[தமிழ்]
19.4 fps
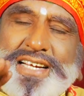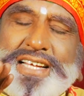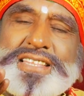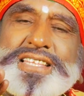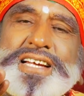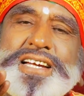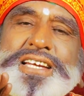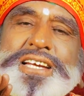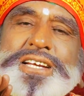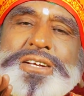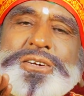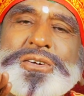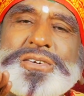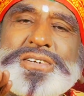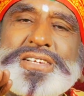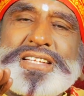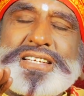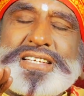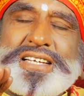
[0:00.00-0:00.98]
தவறாக
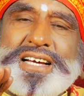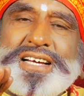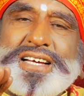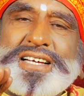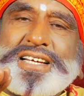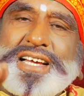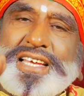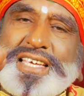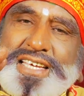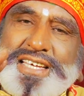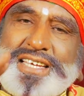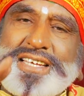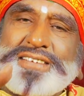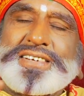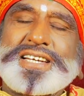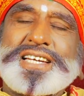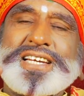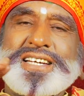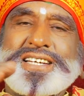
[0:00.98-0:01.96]
தட்டிட்டோன்றதுக்காக
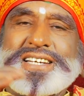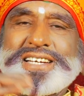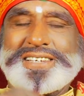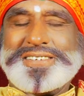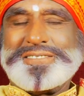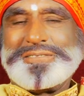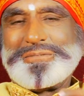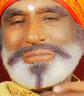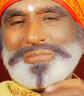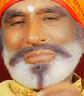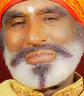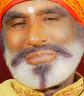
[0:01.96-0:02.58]
கையையே வெட்டிக்கிட்டான்